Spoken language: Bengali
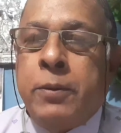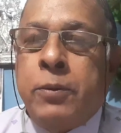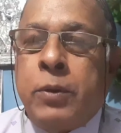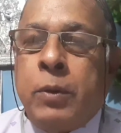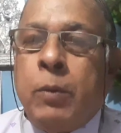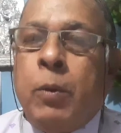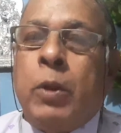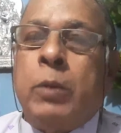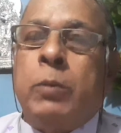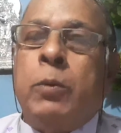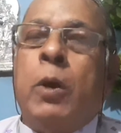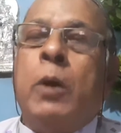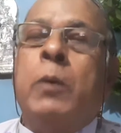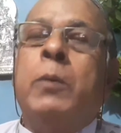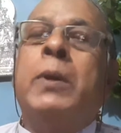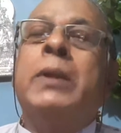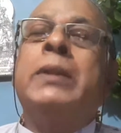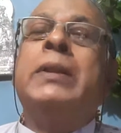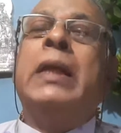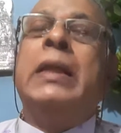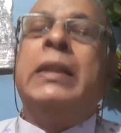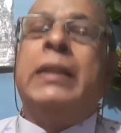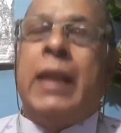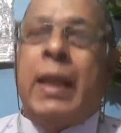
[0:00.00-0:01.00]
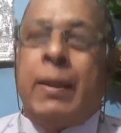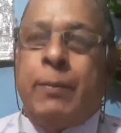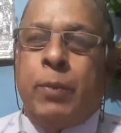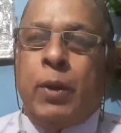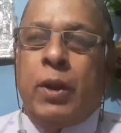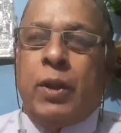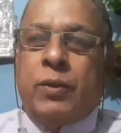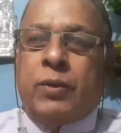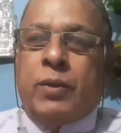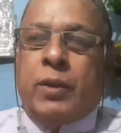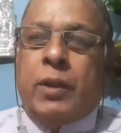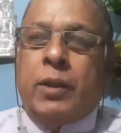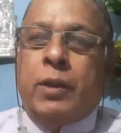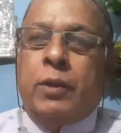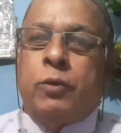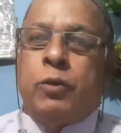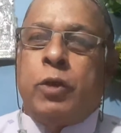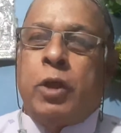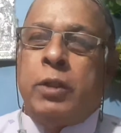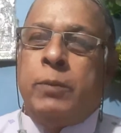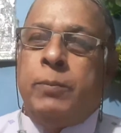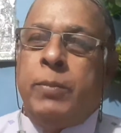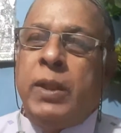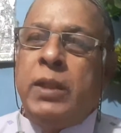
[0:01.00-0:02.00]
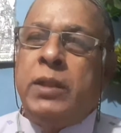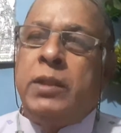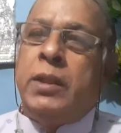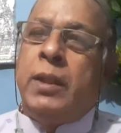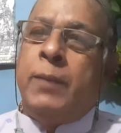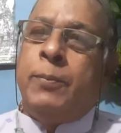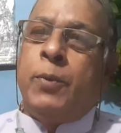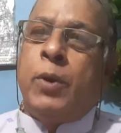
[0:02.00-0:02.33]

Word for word: শ্রীমদ ভগবত গীতায় বলেছেন তদ্বিদ্ধি